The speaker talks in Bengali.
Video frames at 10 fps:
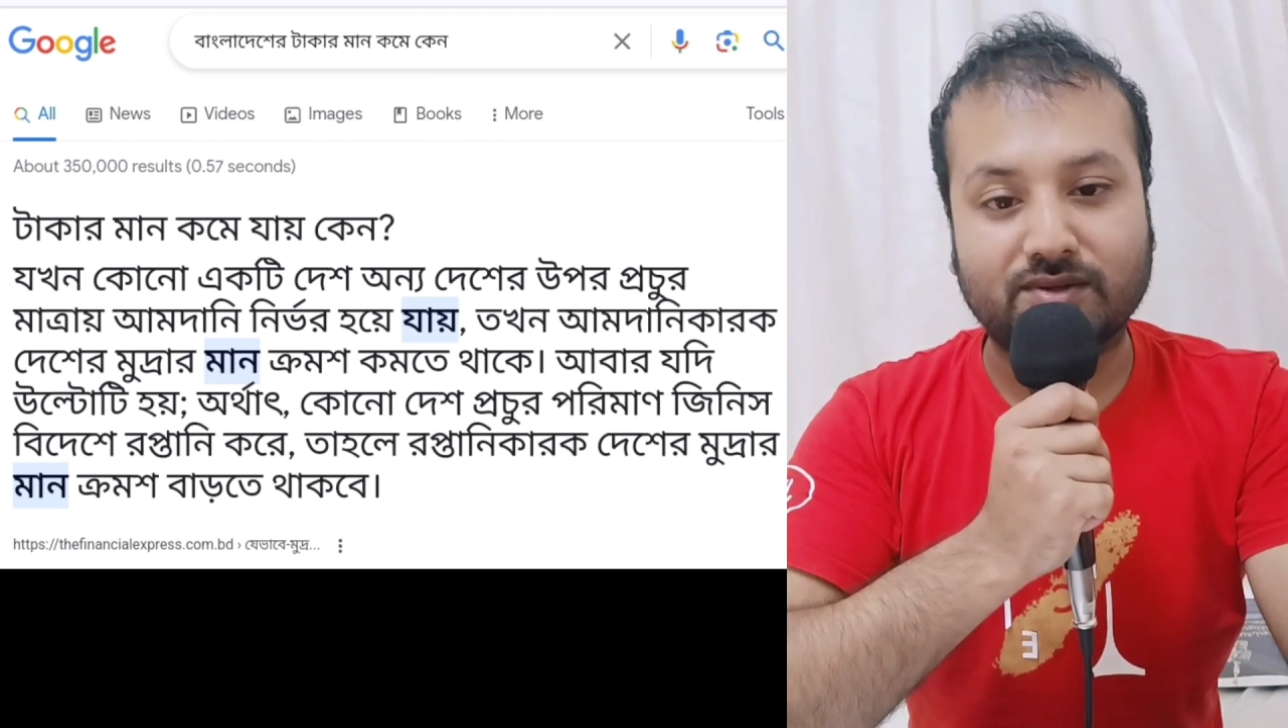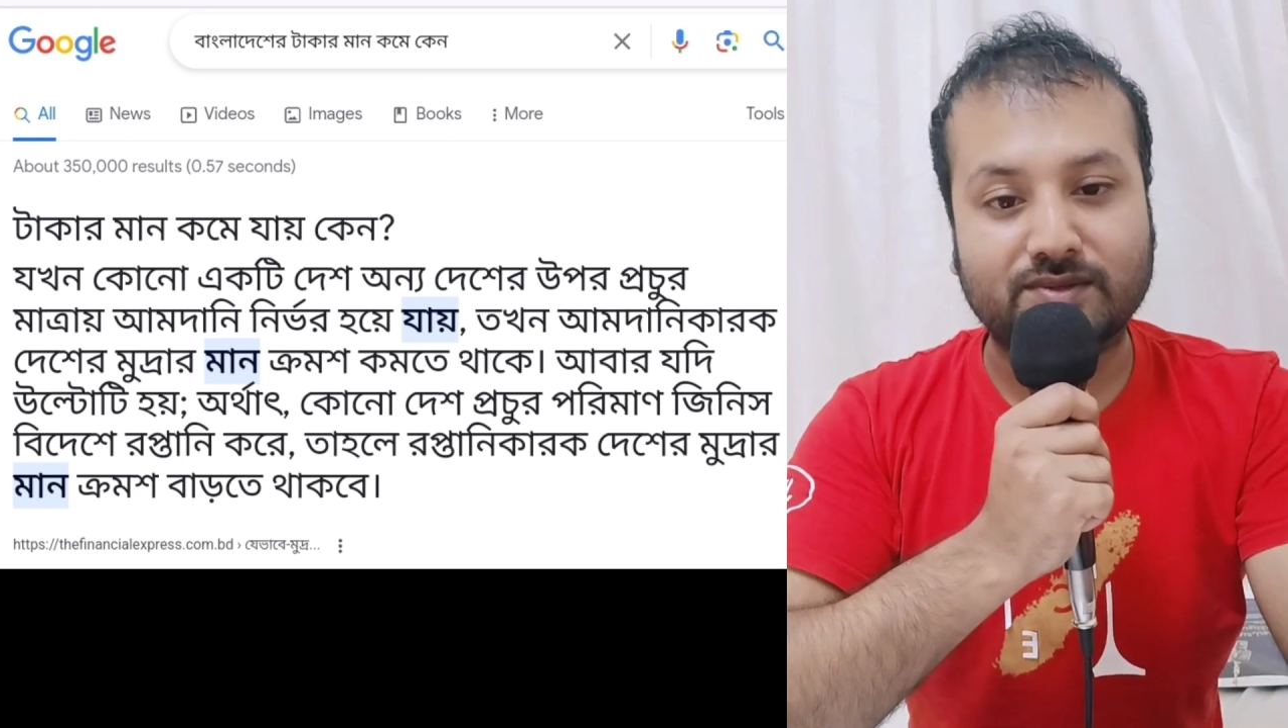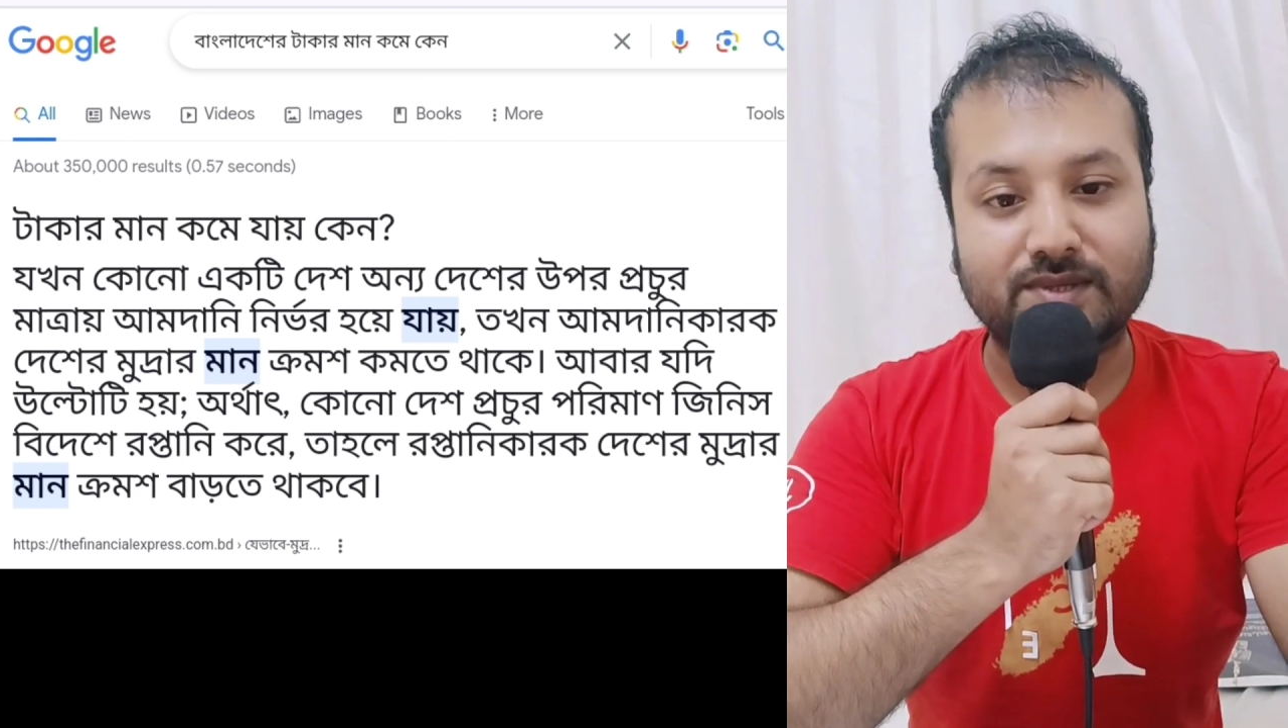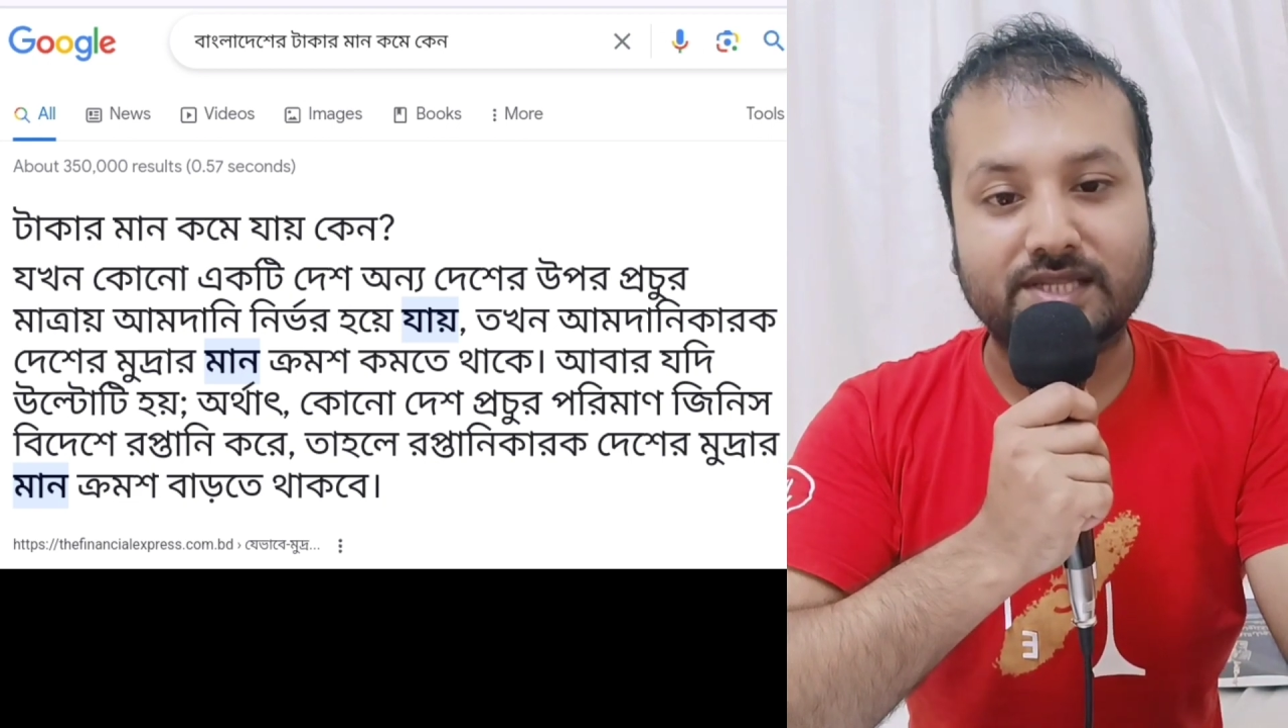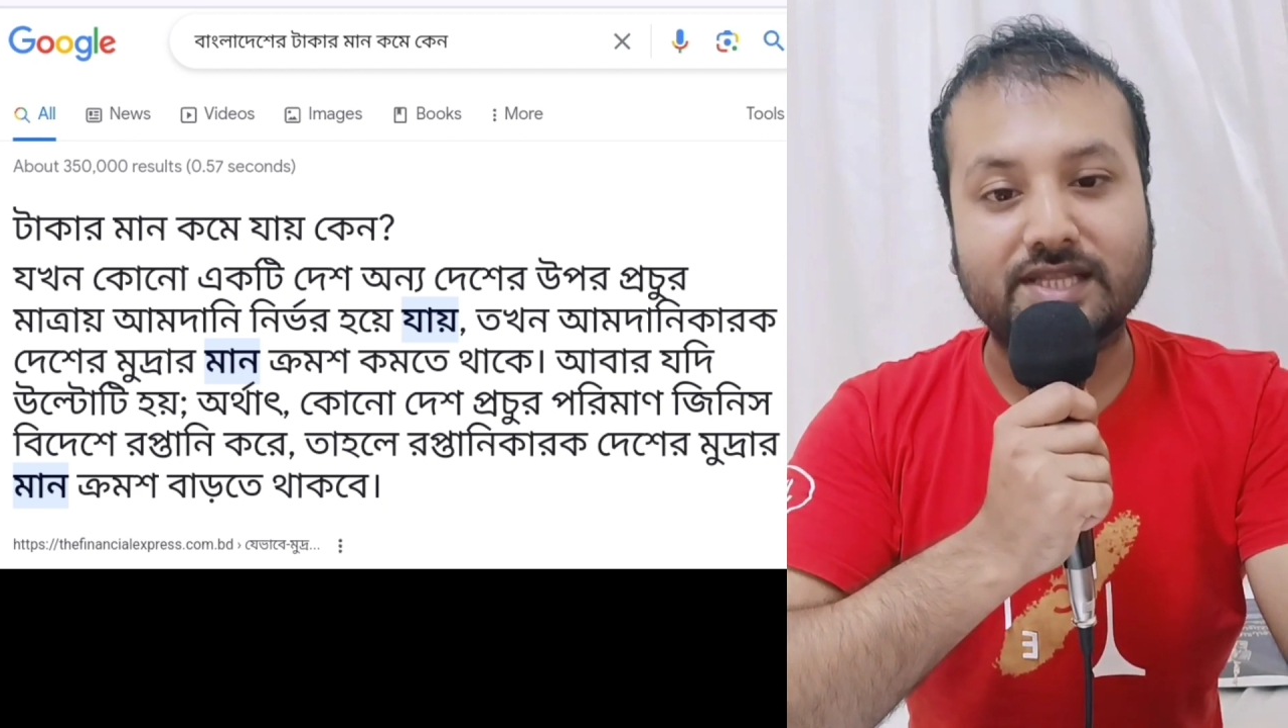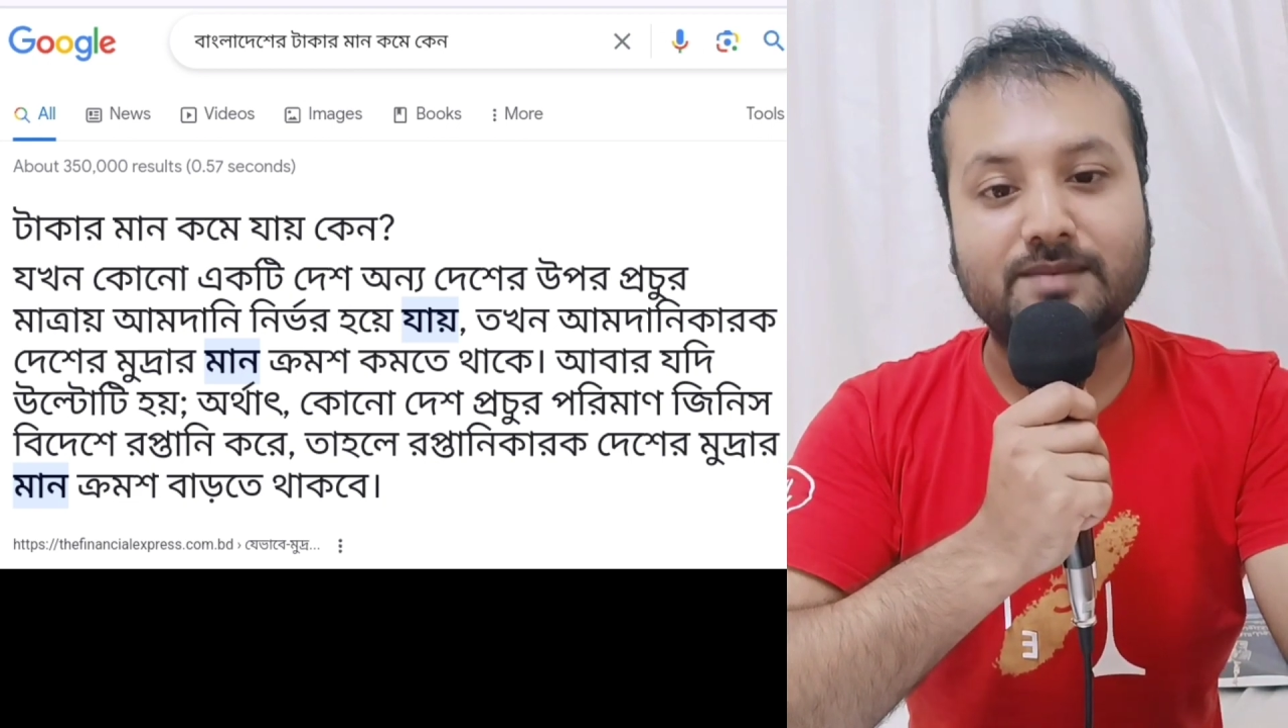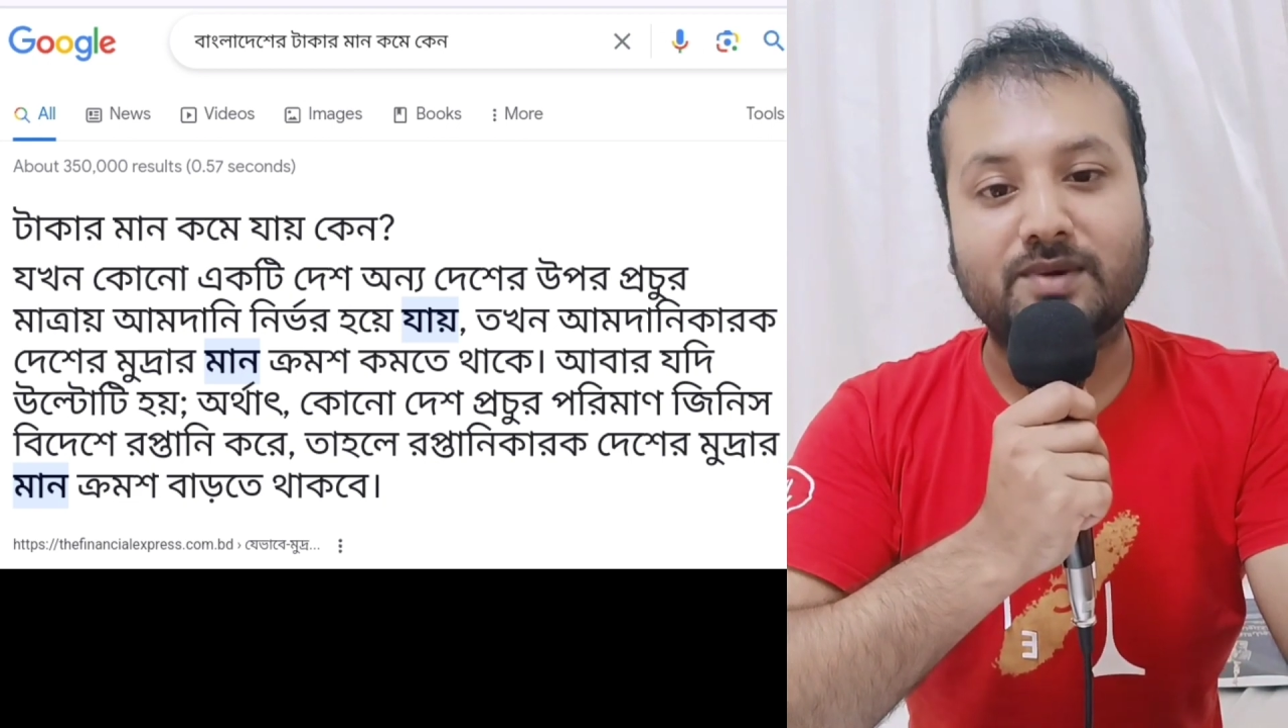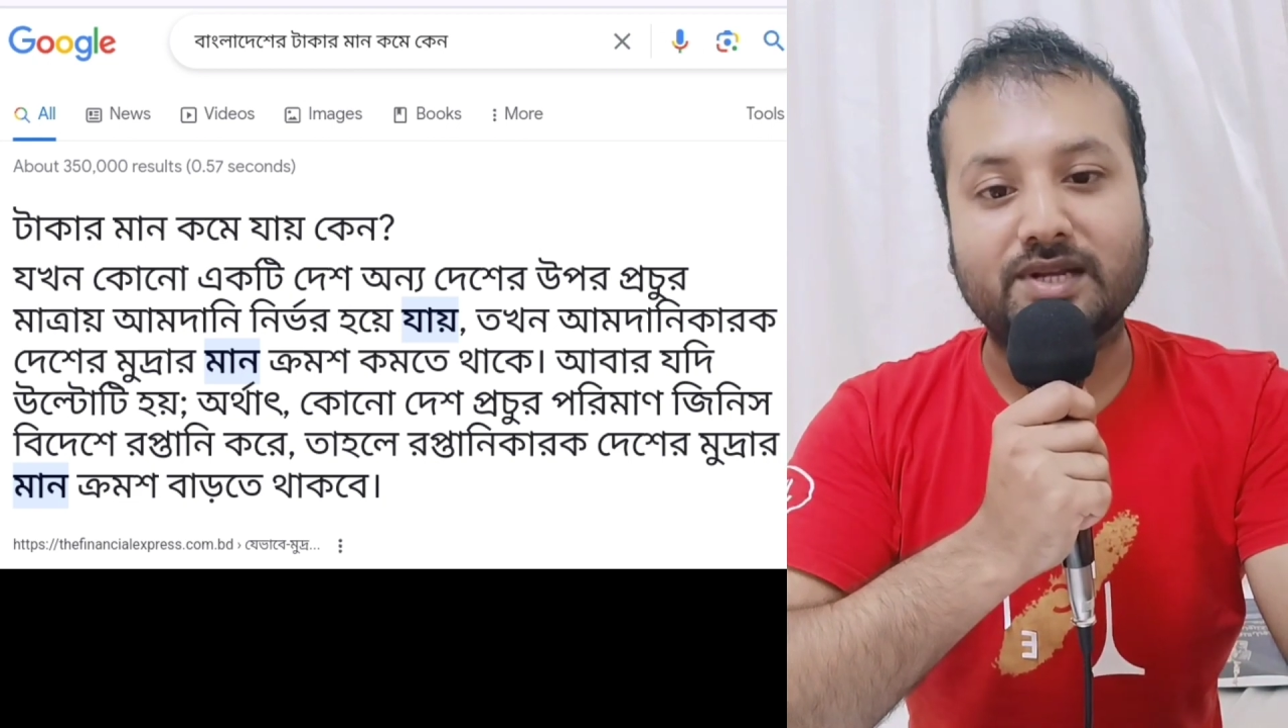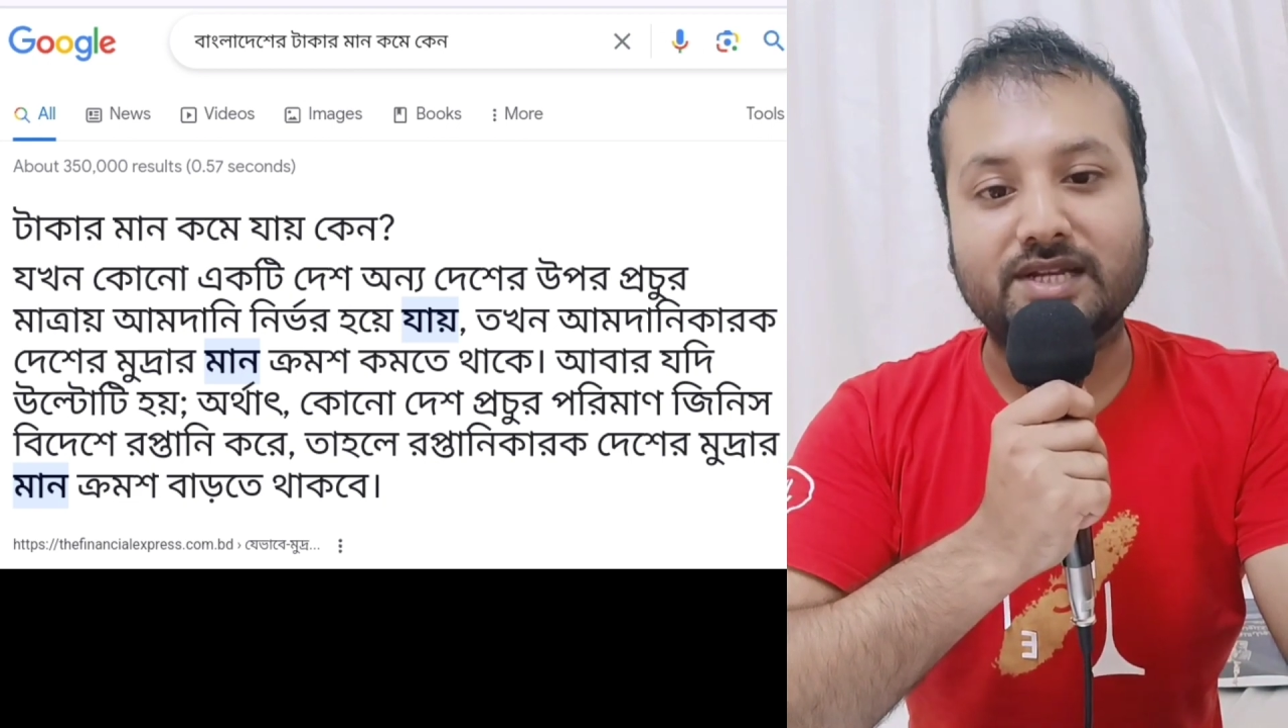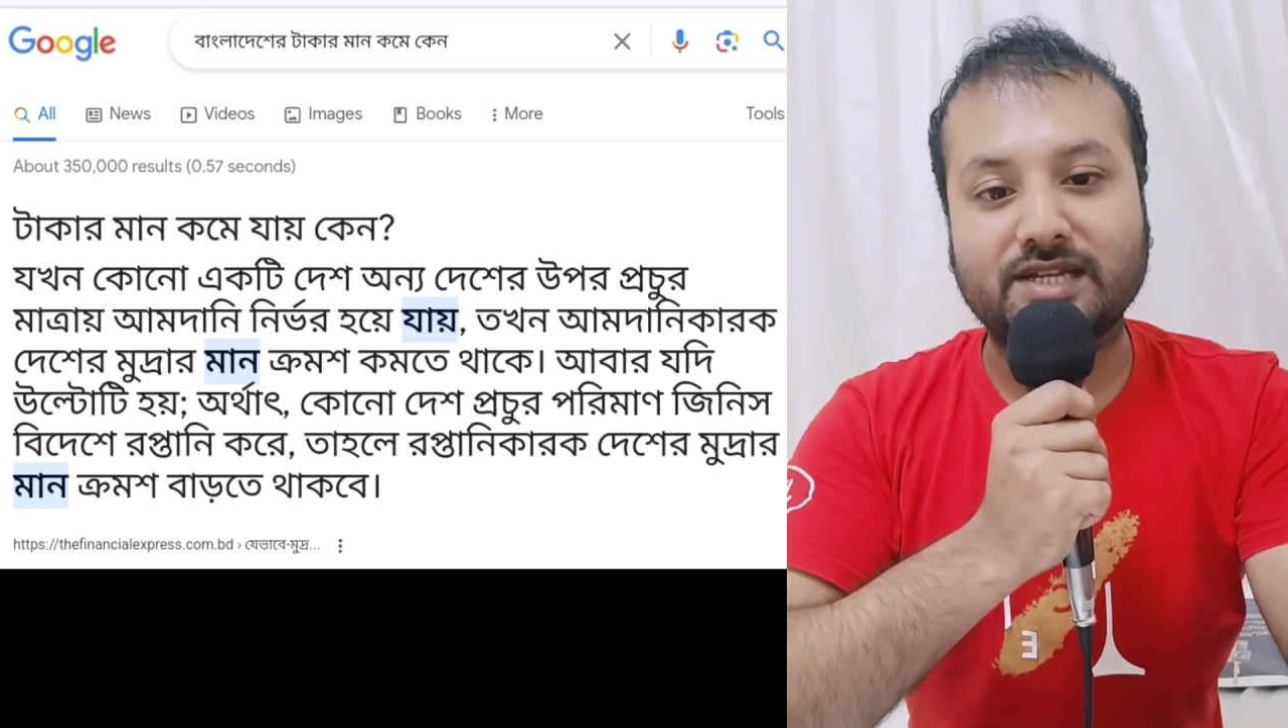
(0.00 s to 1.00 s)
অর্থনৈতিক
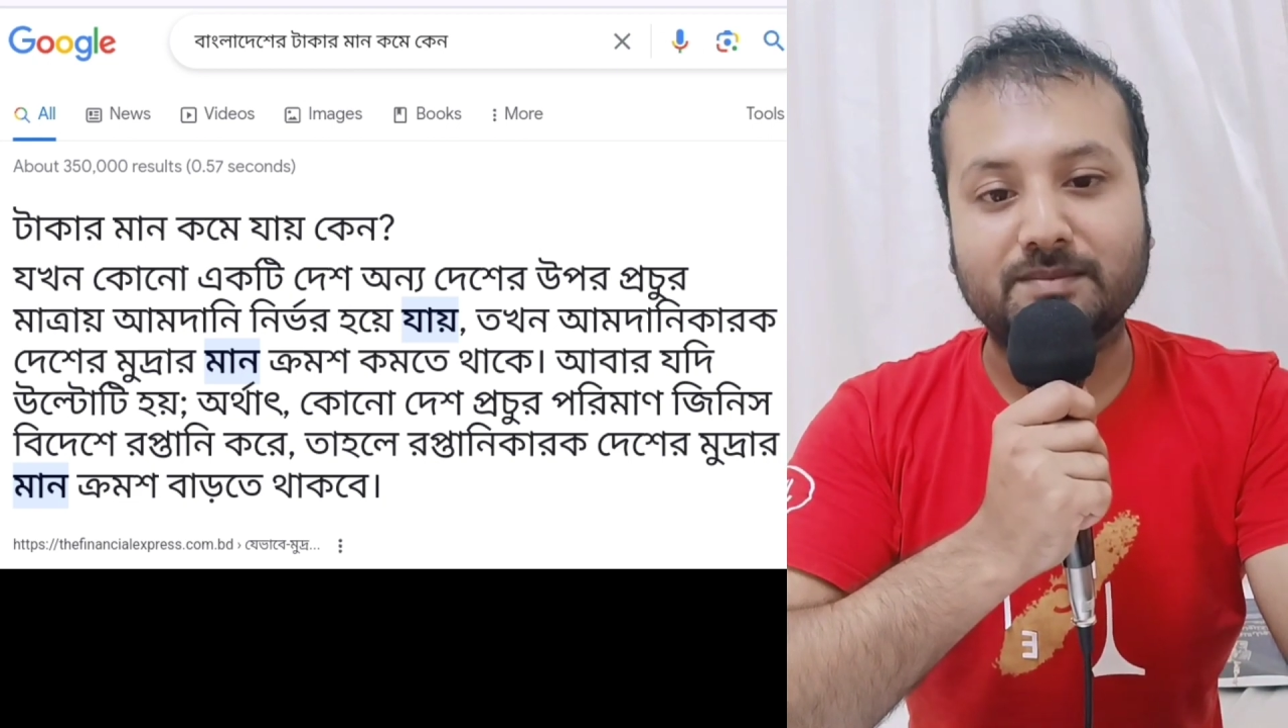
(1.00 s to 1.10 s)
বলেন